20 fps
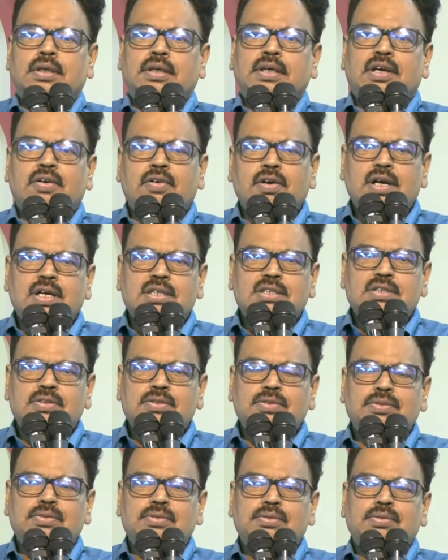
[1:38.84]
ఈ అవకాశం
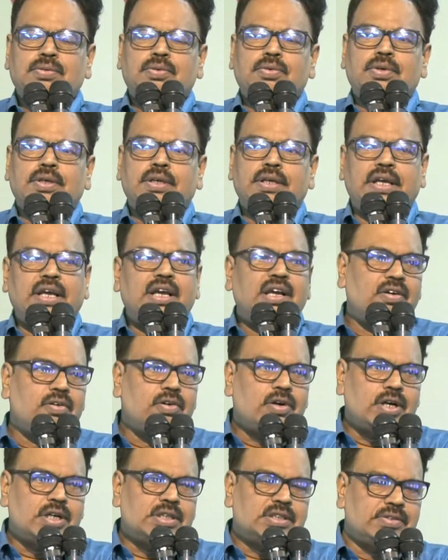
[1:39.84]
ఏ
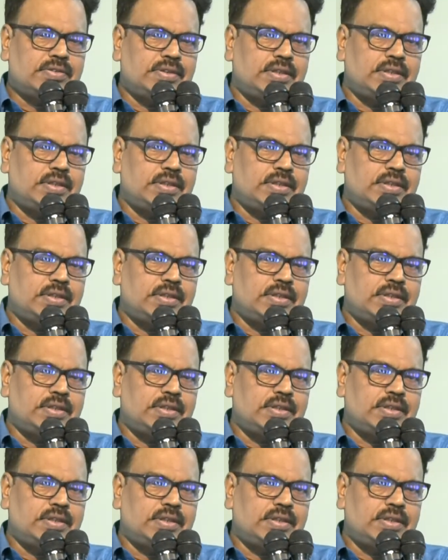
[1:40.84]
అవకాశం